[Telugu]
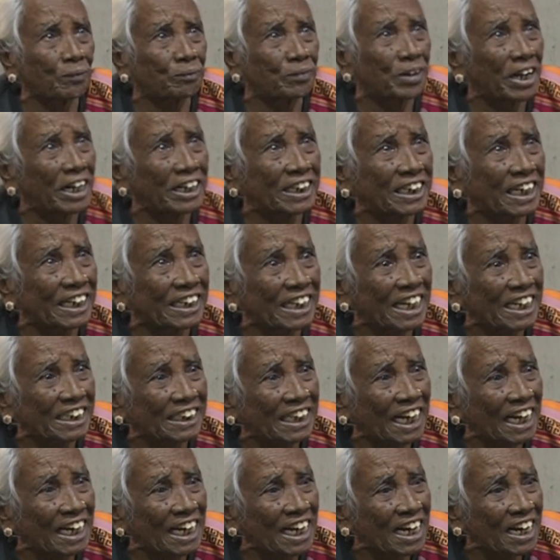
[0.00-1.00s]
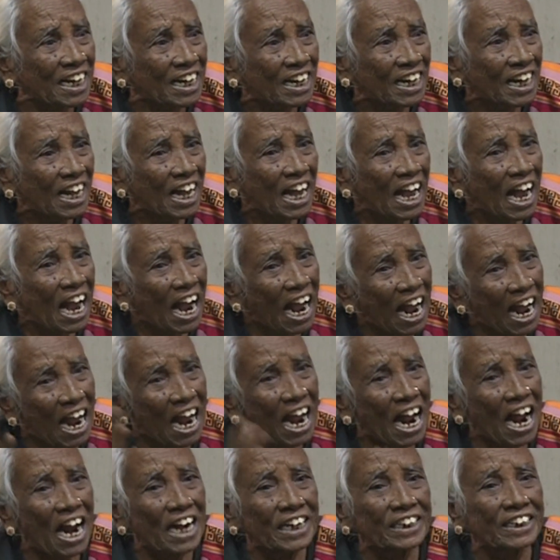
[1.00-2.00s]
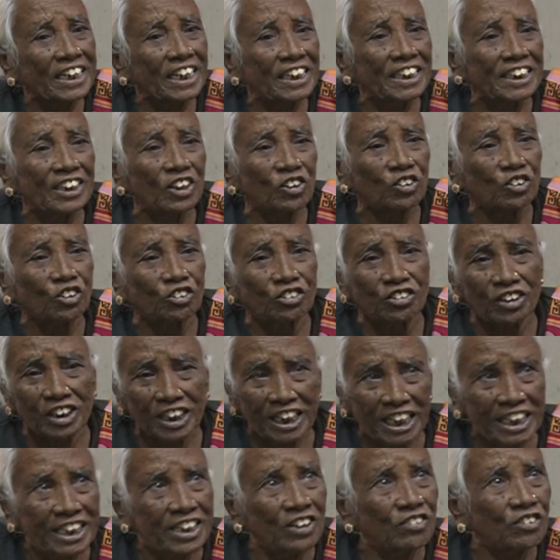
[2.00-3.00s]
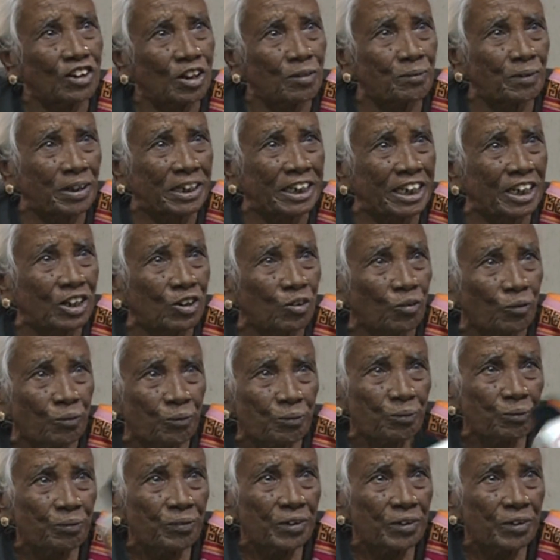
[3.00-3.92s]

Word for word: షాప్ గేట్ లేదు వెనకాల ఆడికి వెళ్ళి వాళ్ళకి వచ్చారు గీనే ఉన్నది మా నీళ్లు